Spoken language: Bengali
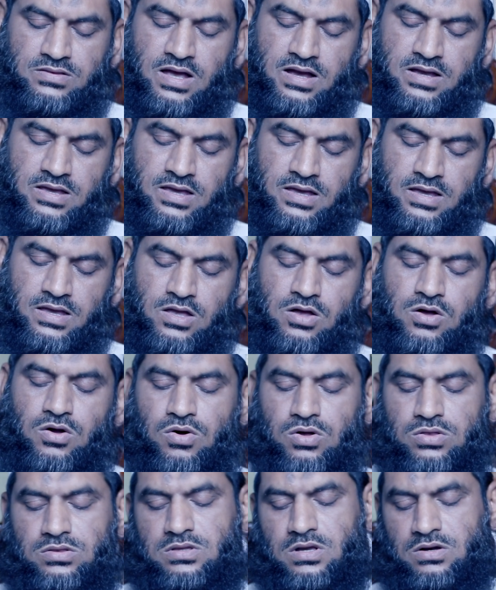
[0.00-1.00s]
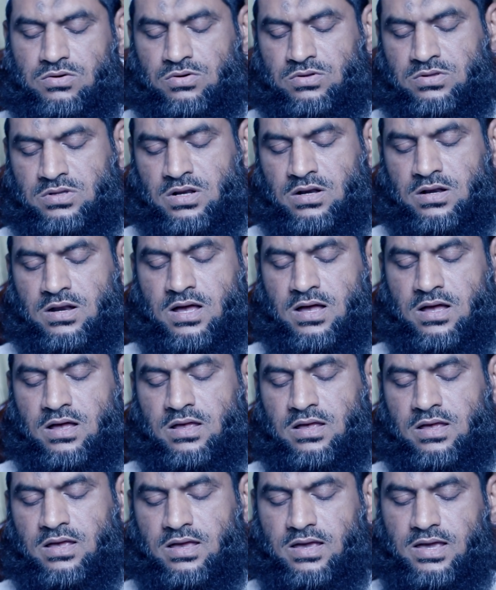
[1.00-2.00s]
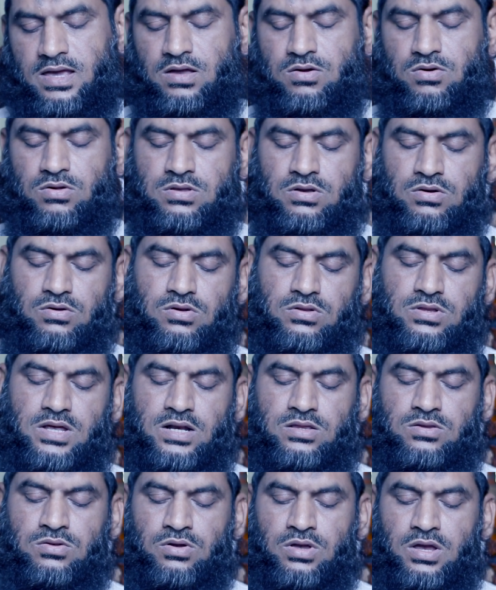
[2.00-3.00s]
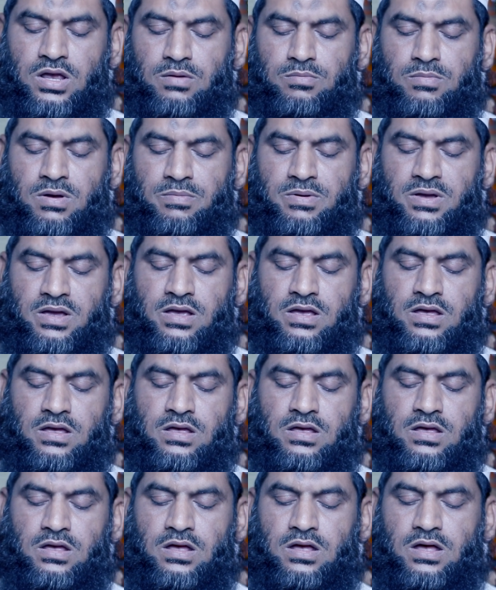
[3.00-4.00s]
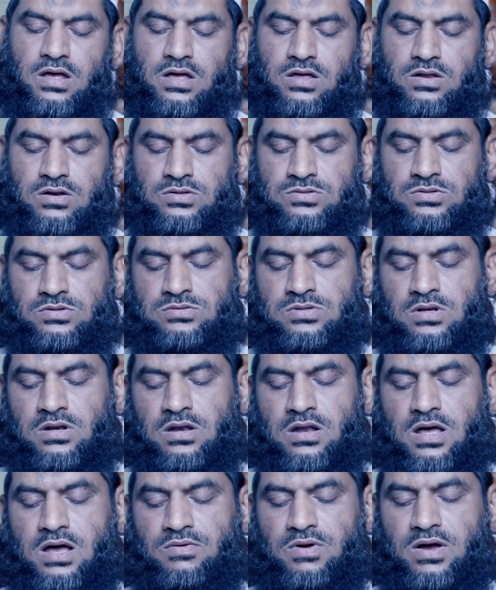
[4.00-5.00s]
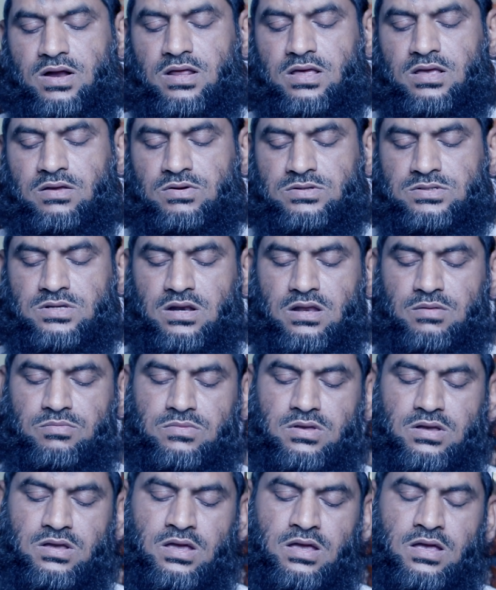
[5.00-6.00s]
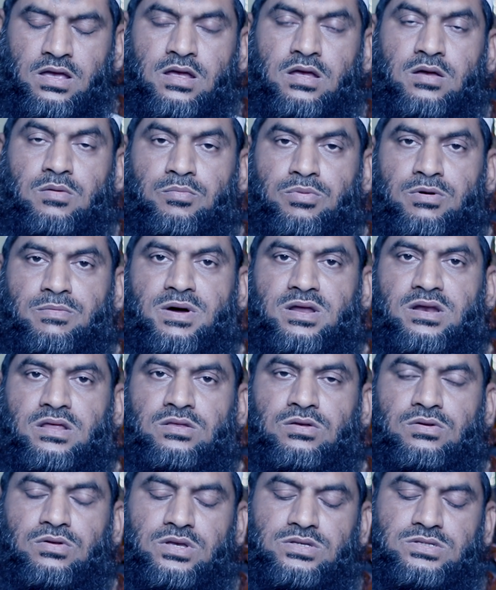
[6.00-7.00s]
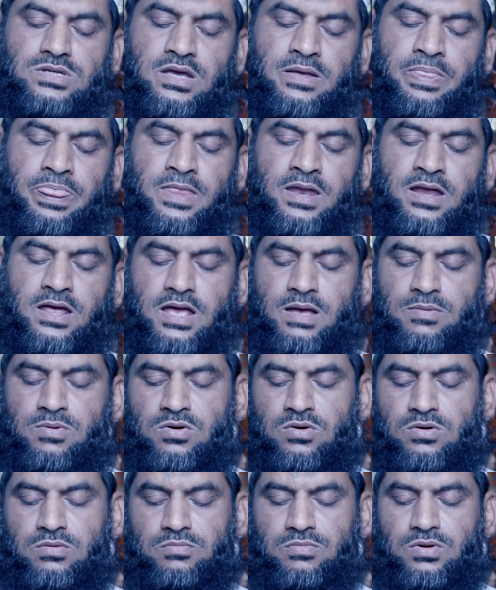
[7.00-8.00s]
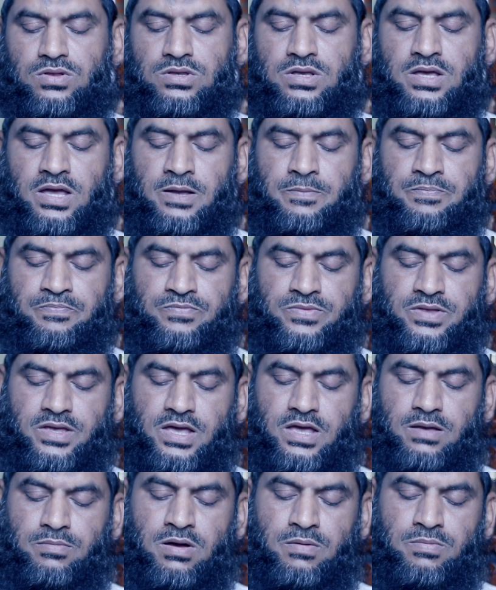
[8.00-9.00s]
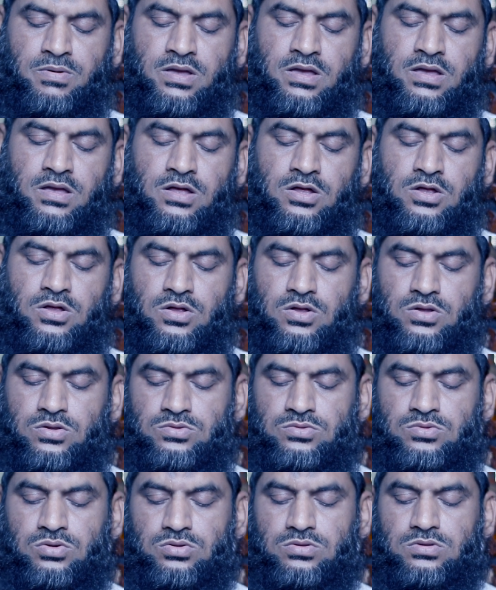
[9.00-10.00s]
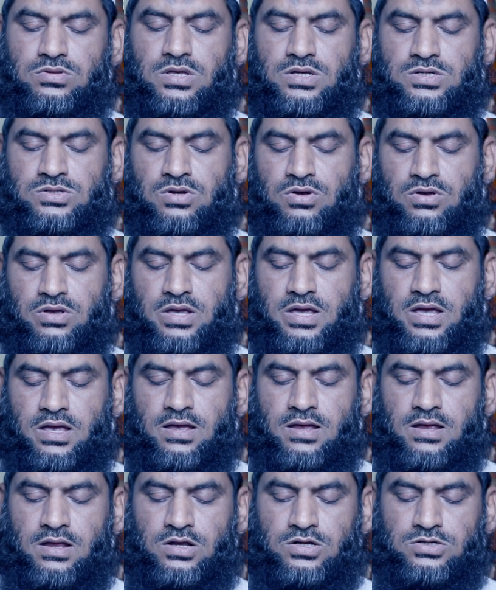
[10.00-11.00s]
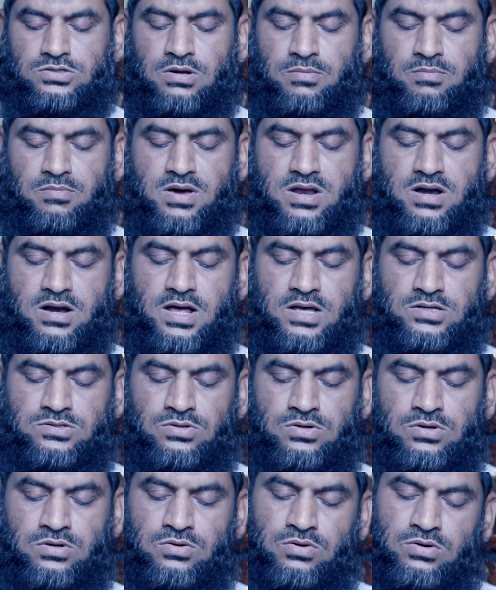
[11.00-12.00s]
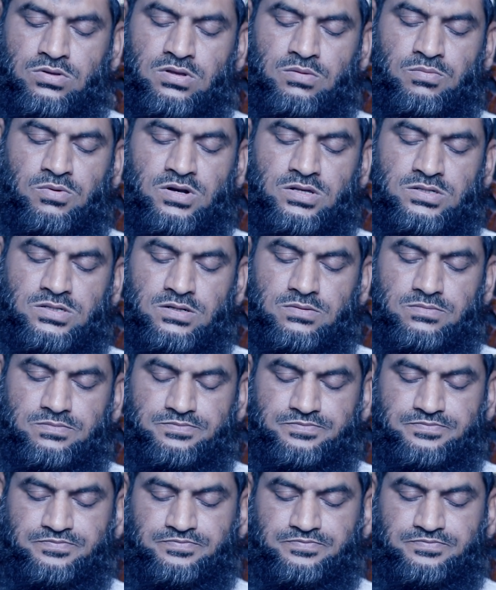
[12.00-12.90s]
তাকে হত্যা করতেন না এই কথাগুলো দ্ব্যর্থহীনভাবে রসুল সাল্লাহ আলি আসাল্লাম থেকে প্রমাণিত রয়েছে এবং উম্মদকে এভাবেই দুধদের সঙ্গে সম্মানের আচরণ করতে বলেছেন